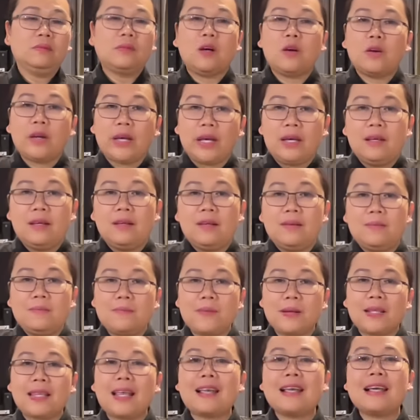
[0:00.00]
Oke,
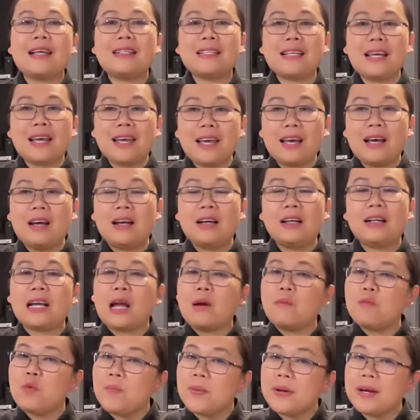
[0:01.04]
Pertanyaan saya,
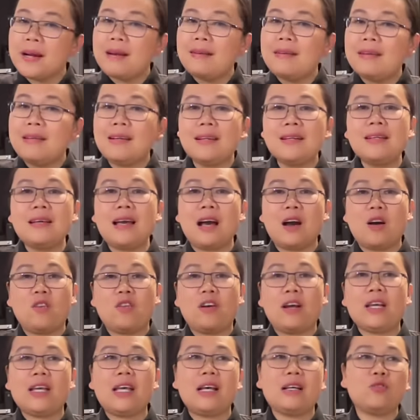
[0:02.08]
kamu pernah dengar nggak
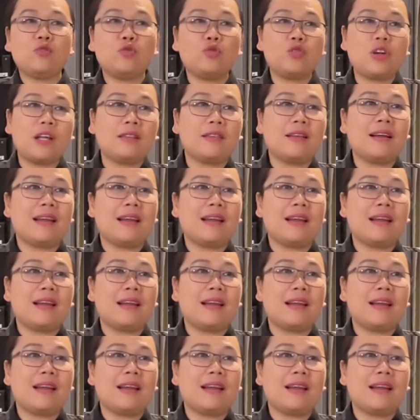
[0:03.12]
orang yang sudah